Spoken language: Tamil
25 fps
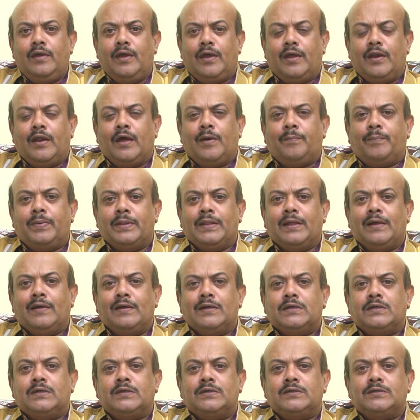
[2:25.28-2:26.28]
ஏன்னா அப்போ
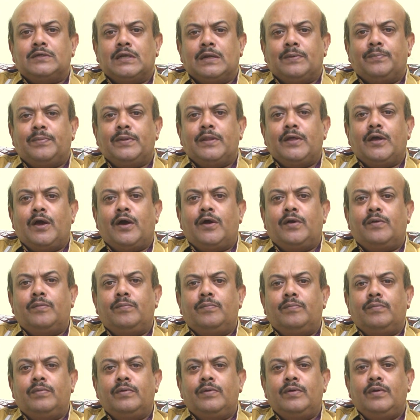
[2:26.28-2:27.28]
தான்
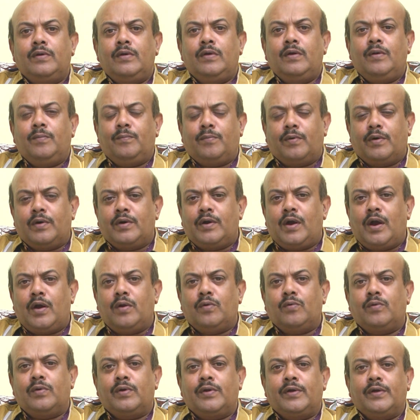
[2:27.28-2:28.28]
சிலப்பதிகாரம்
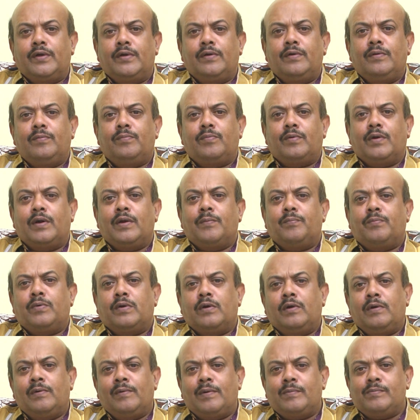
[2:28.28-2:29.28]
புறநானூறு
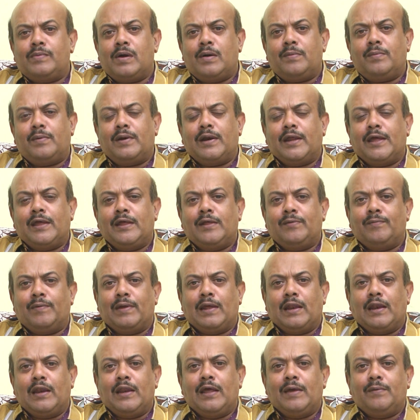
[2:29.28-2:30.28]
புறப்பொருள் வெண்பாமலை
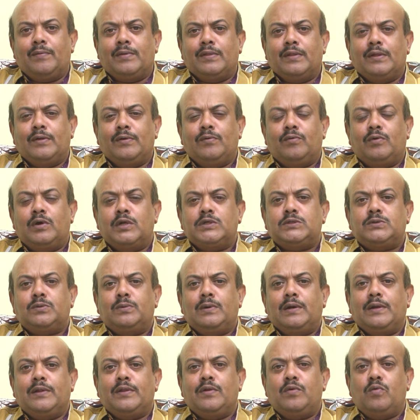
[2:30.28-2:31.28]
எல்லாம் வந்து
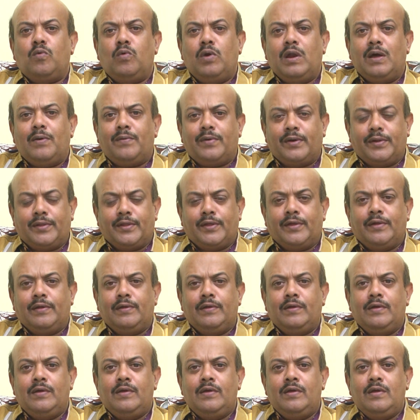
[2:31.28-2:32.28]
ஓலைச்சுவடியிலேருந்து நூலாக வருது
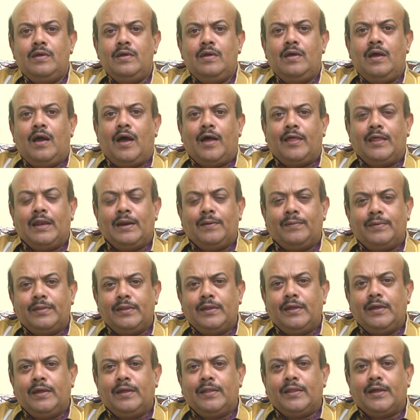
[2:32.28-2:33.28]
அதில்
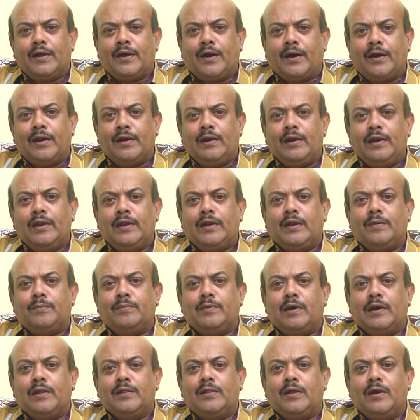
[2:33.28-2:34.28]
வந்து இந்த கடலில்
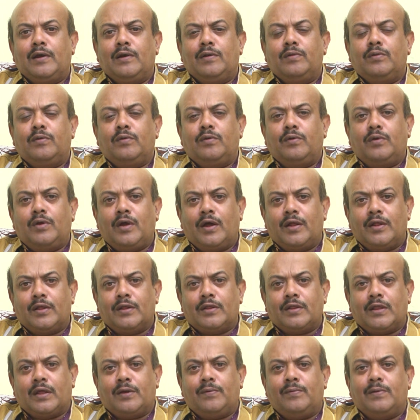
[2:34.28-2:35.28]
நம் நிலத்தை
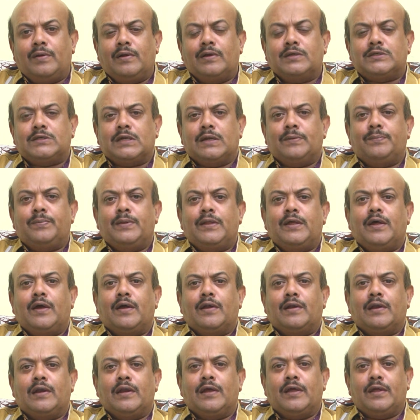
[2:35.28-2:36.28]
எழுந்திருக்காத தரவுகள்
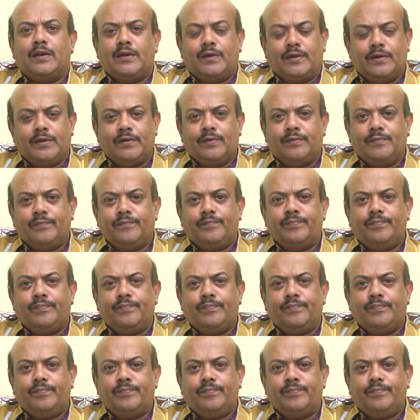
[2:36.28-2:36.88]
சிலப்பதிகாரத்தில் இருக்குது